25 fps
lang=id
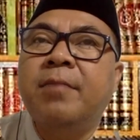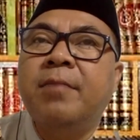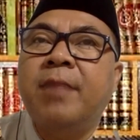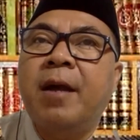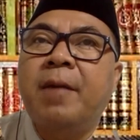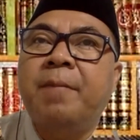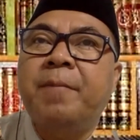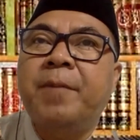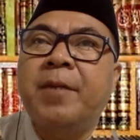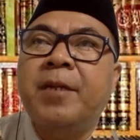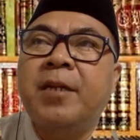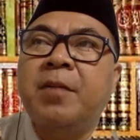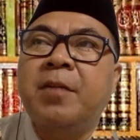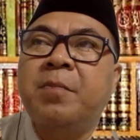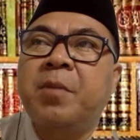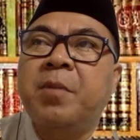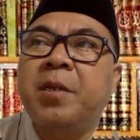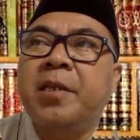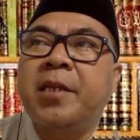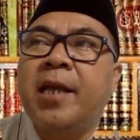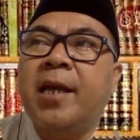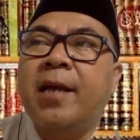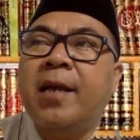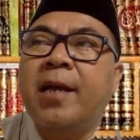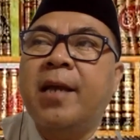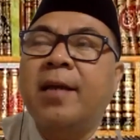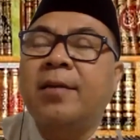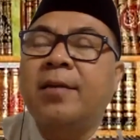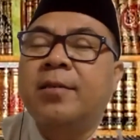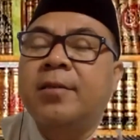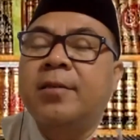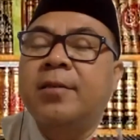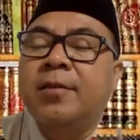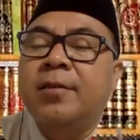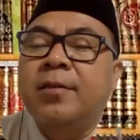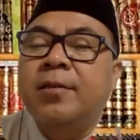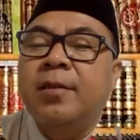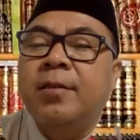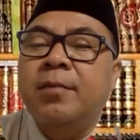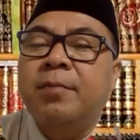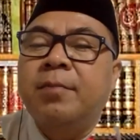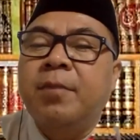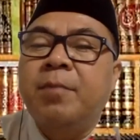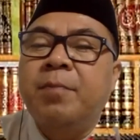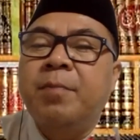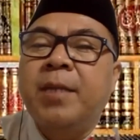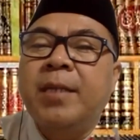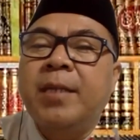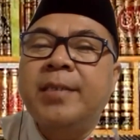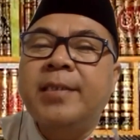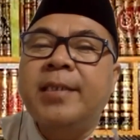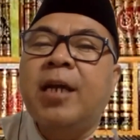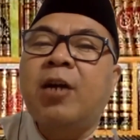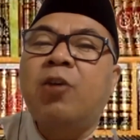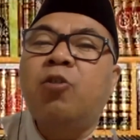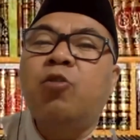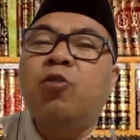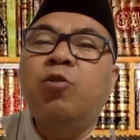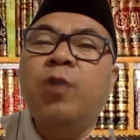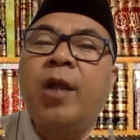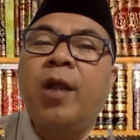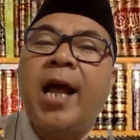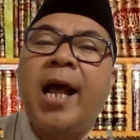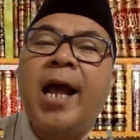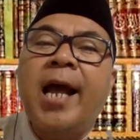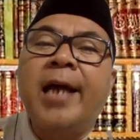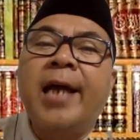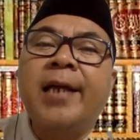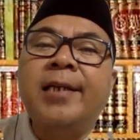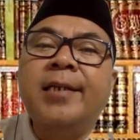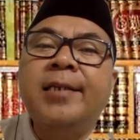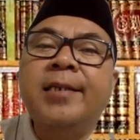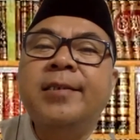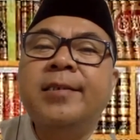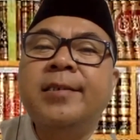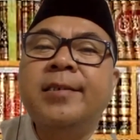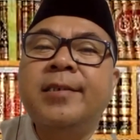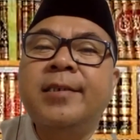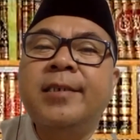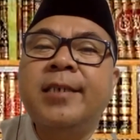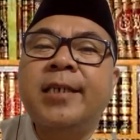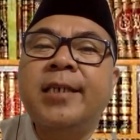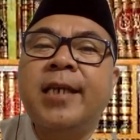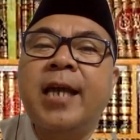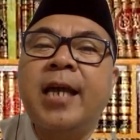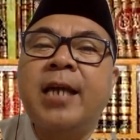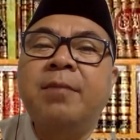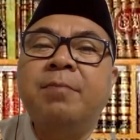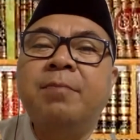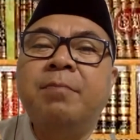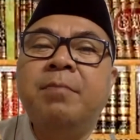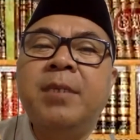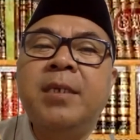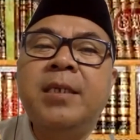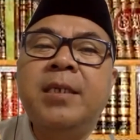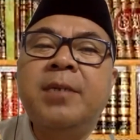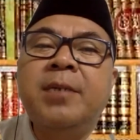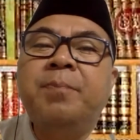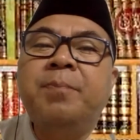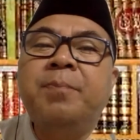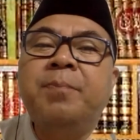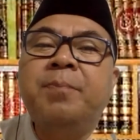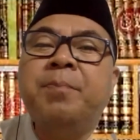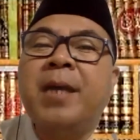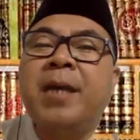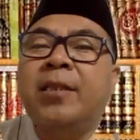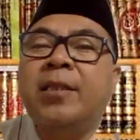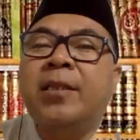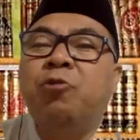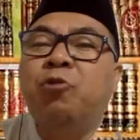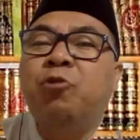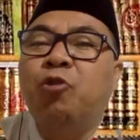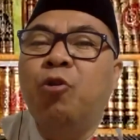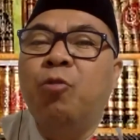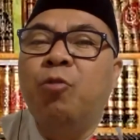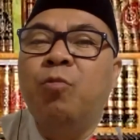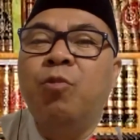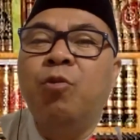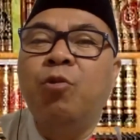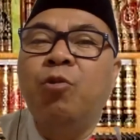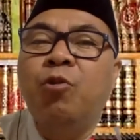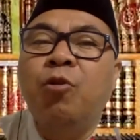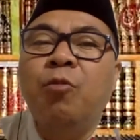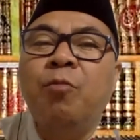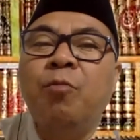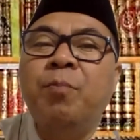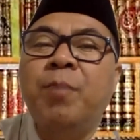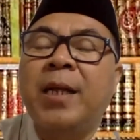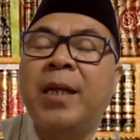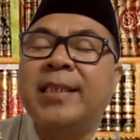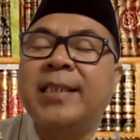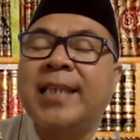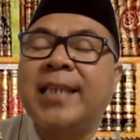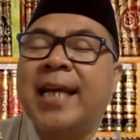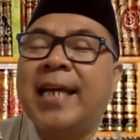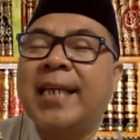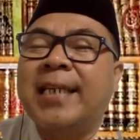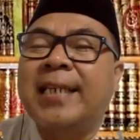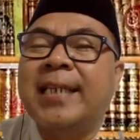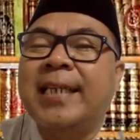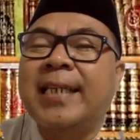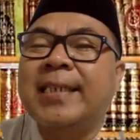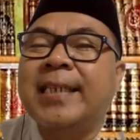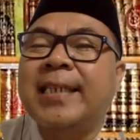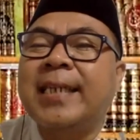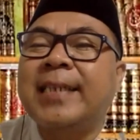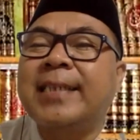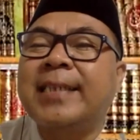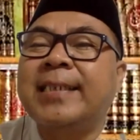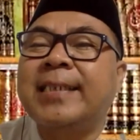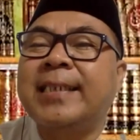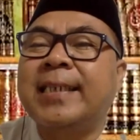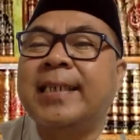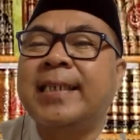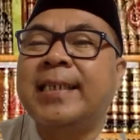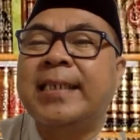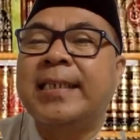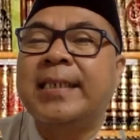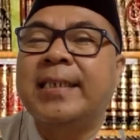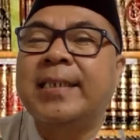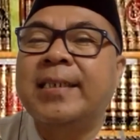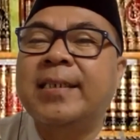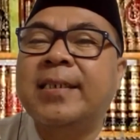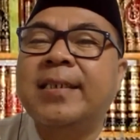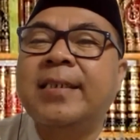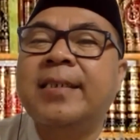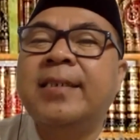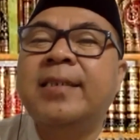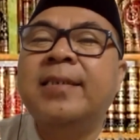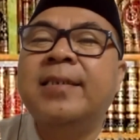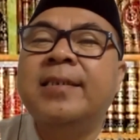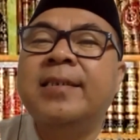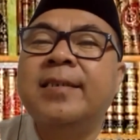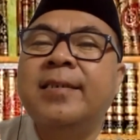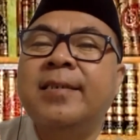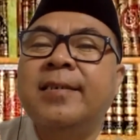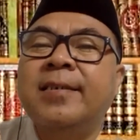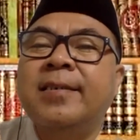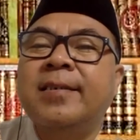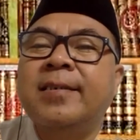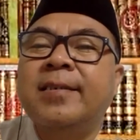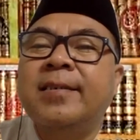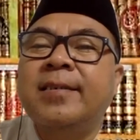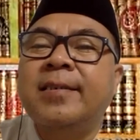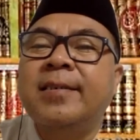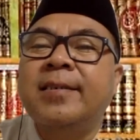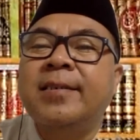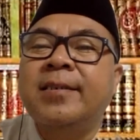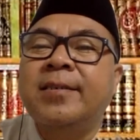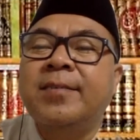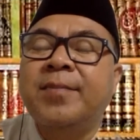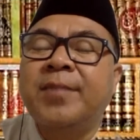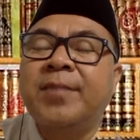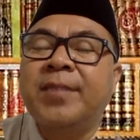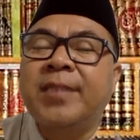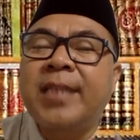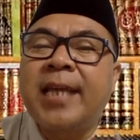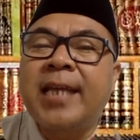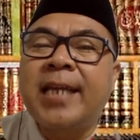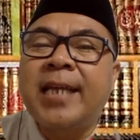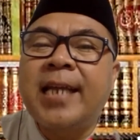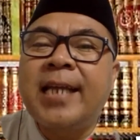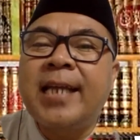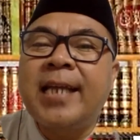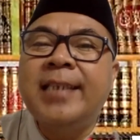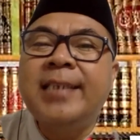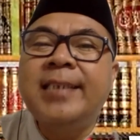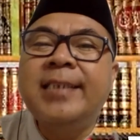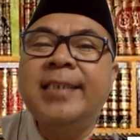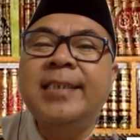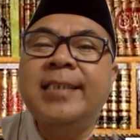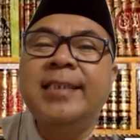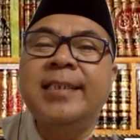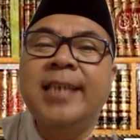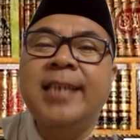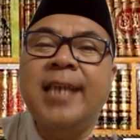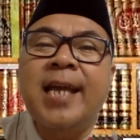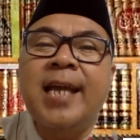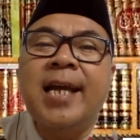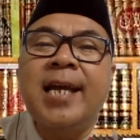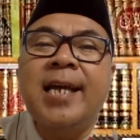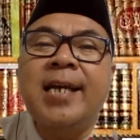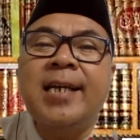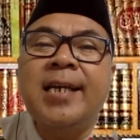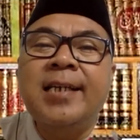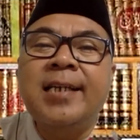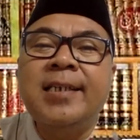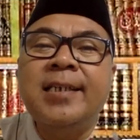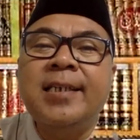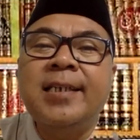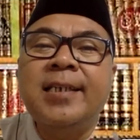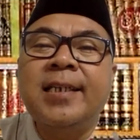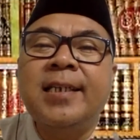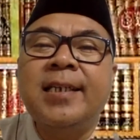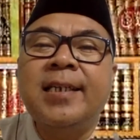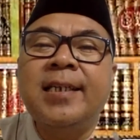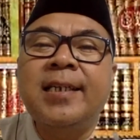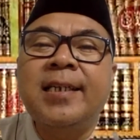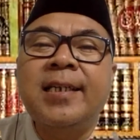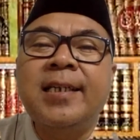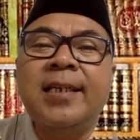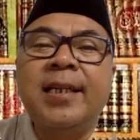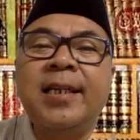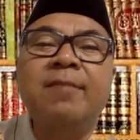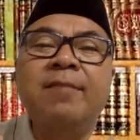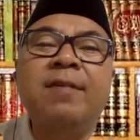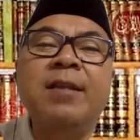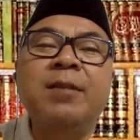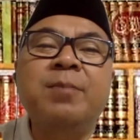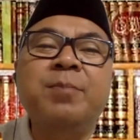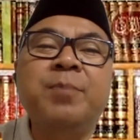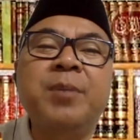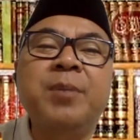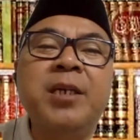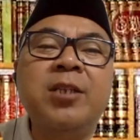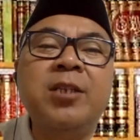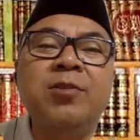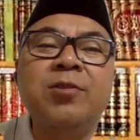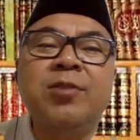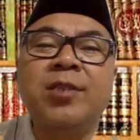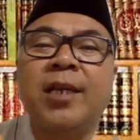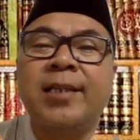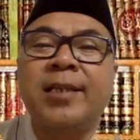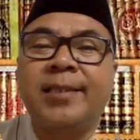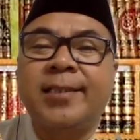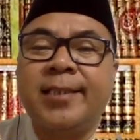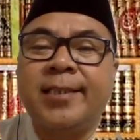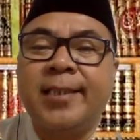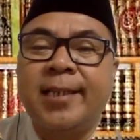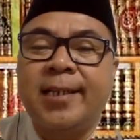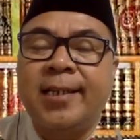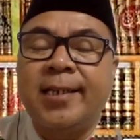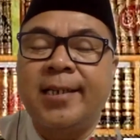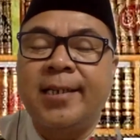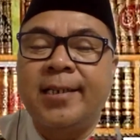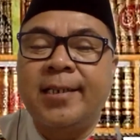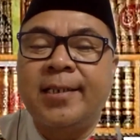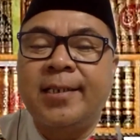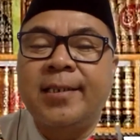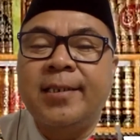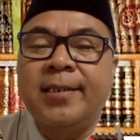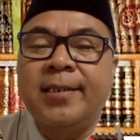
apa namanya membaca Quran dengan menepati hukum-hukum bacaannya saja. Sementara isinya lewat begitu saja.